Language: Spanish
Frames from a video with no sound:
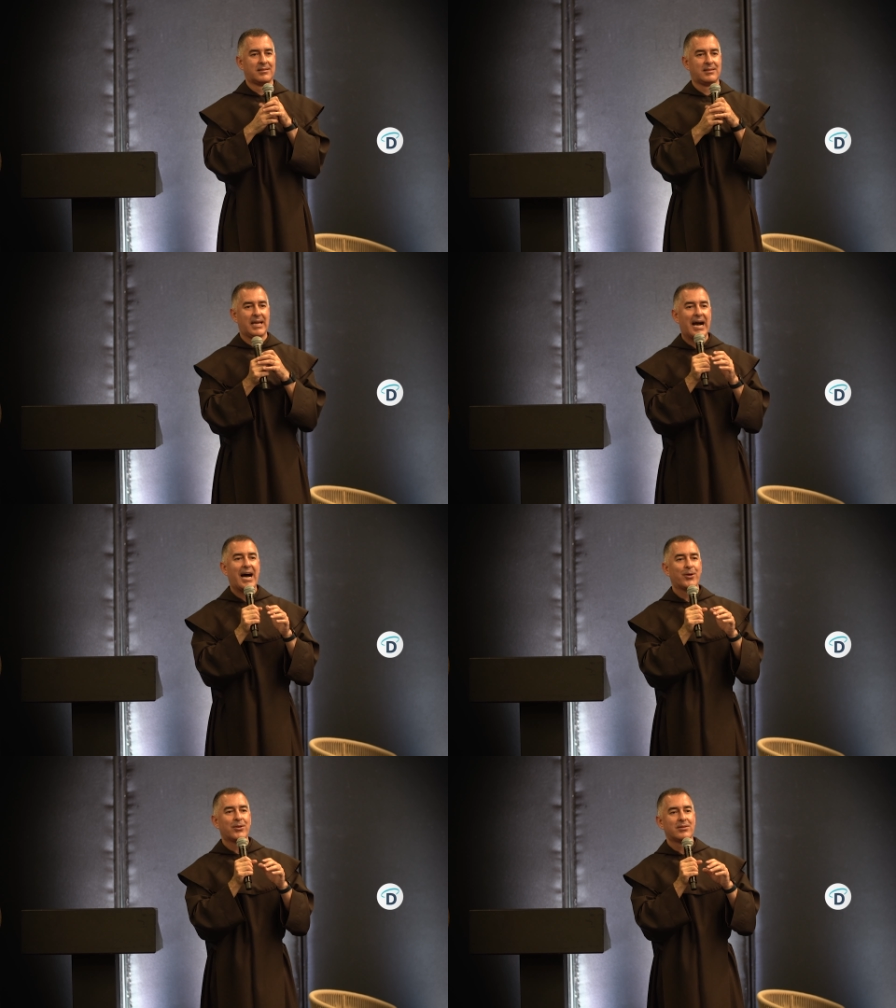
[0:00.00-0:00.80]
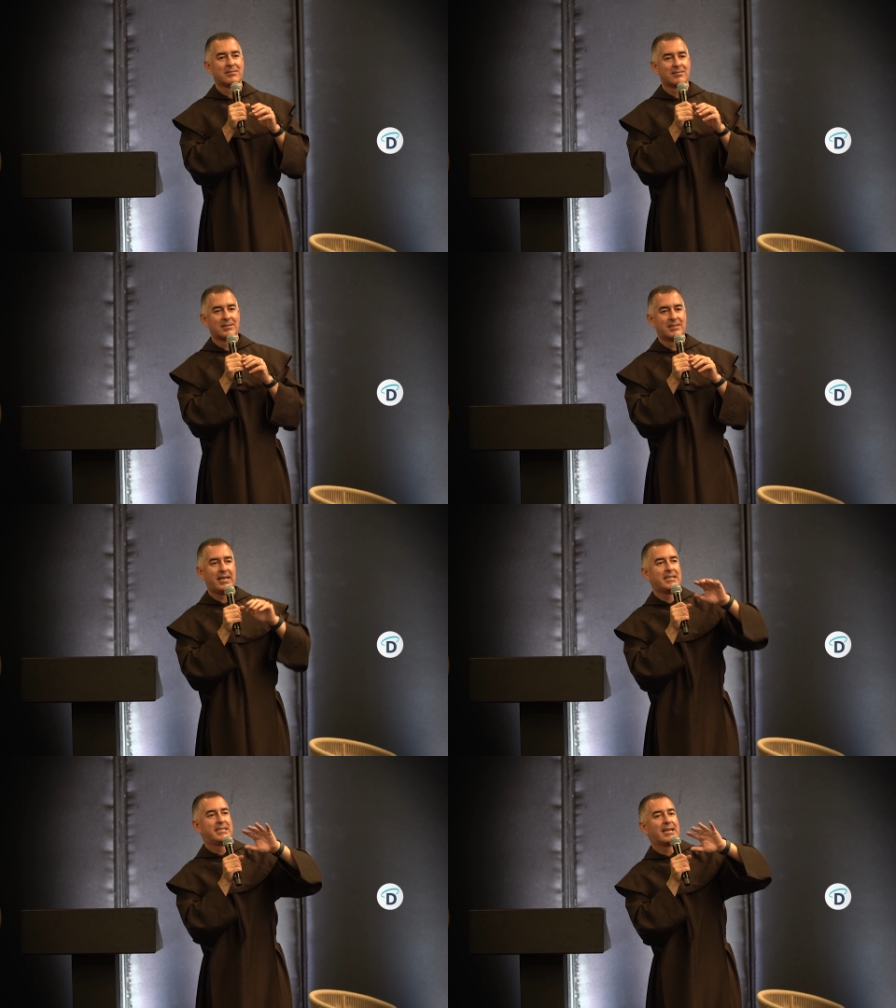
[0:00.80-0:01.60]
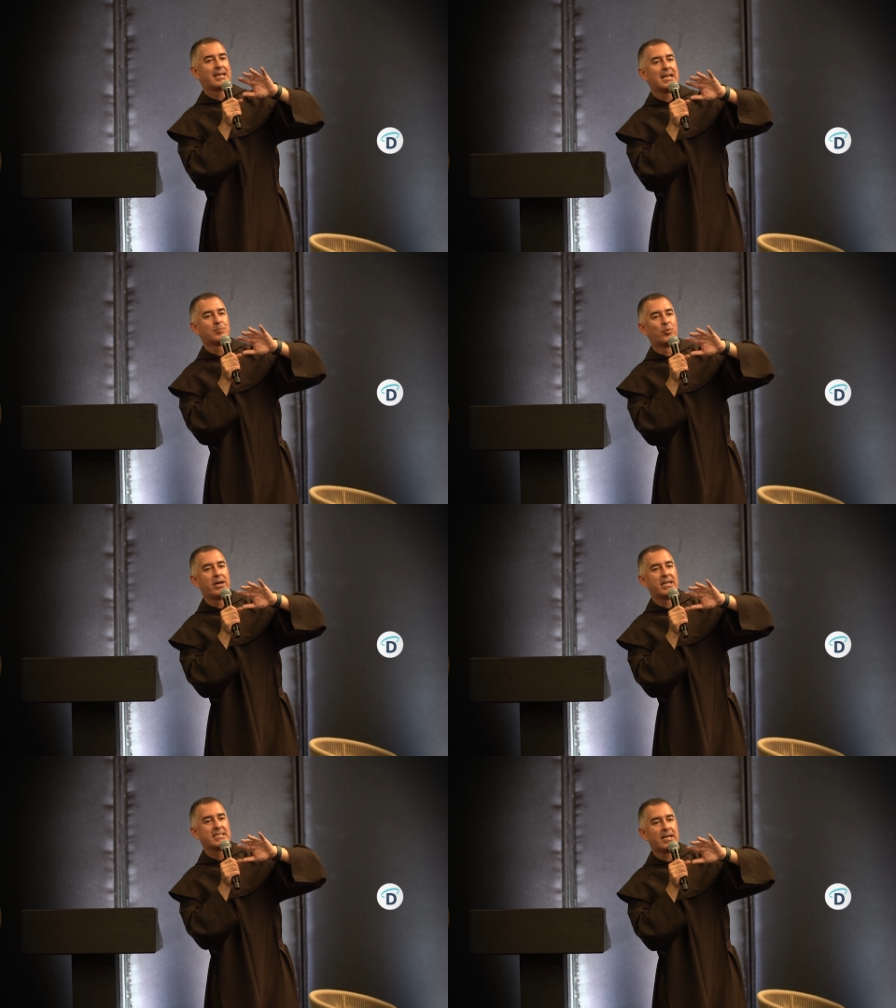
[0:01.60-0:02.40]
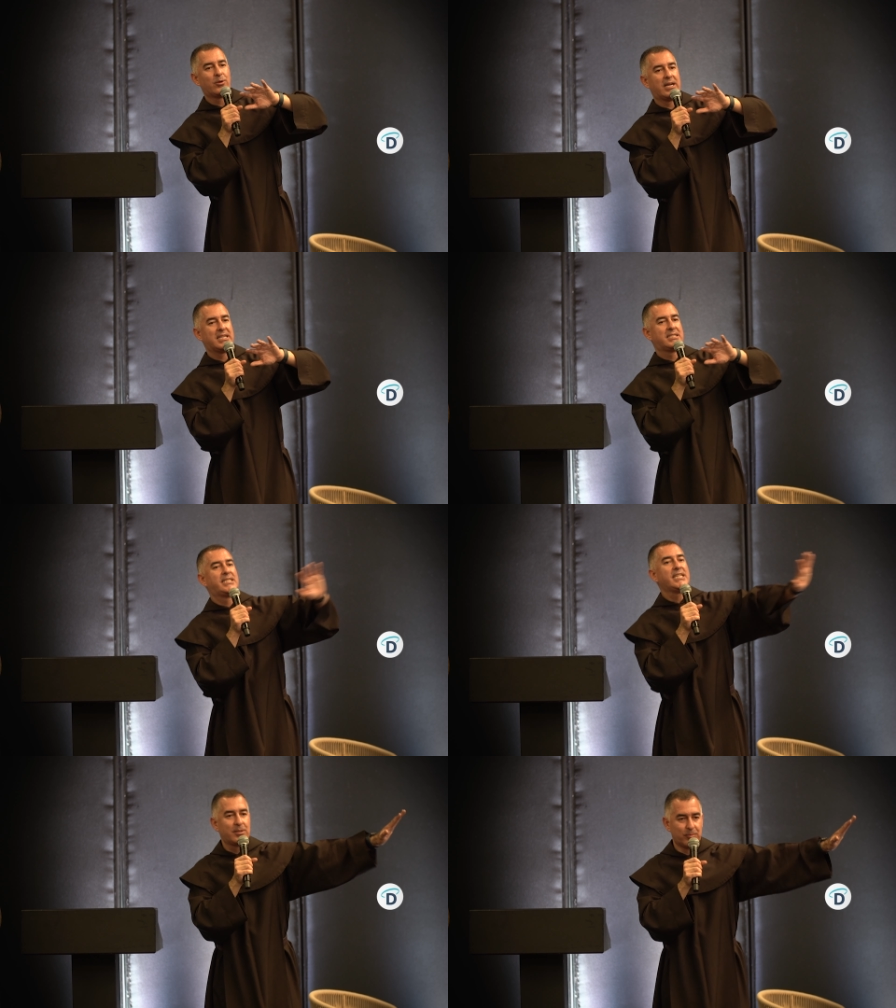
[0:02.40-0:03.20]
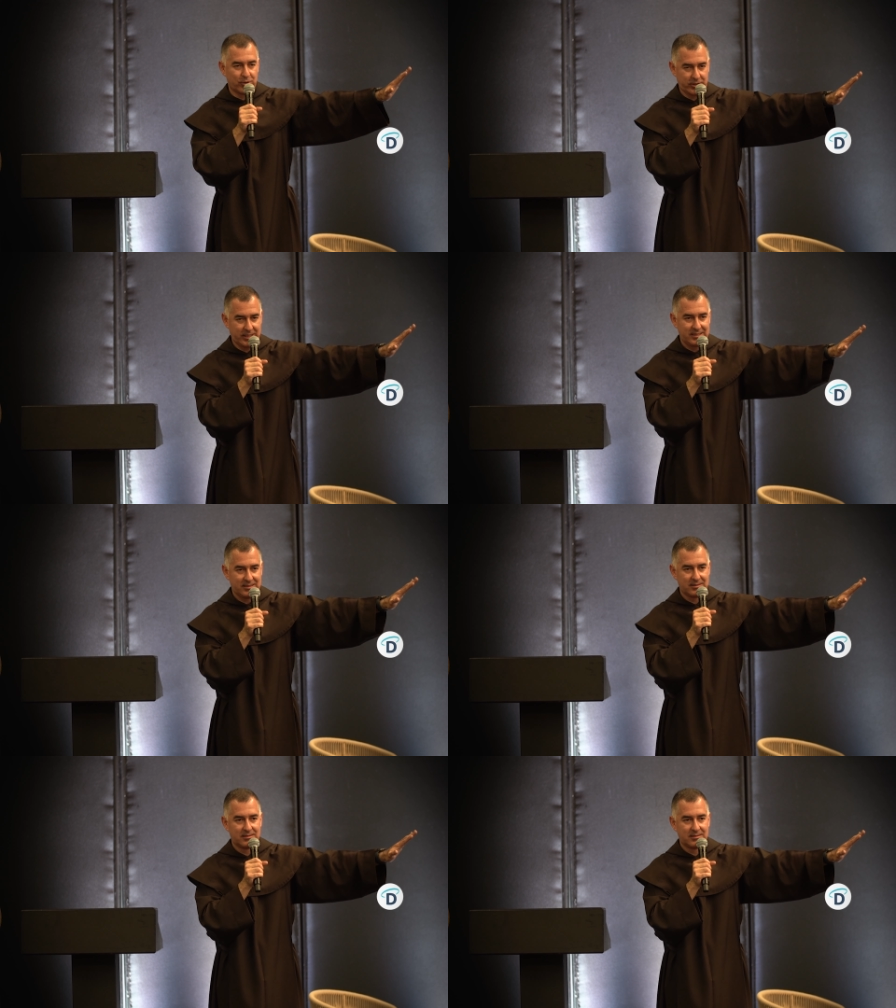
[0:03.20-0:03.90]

dejaron de decir que las mujeres eran unas chismosas,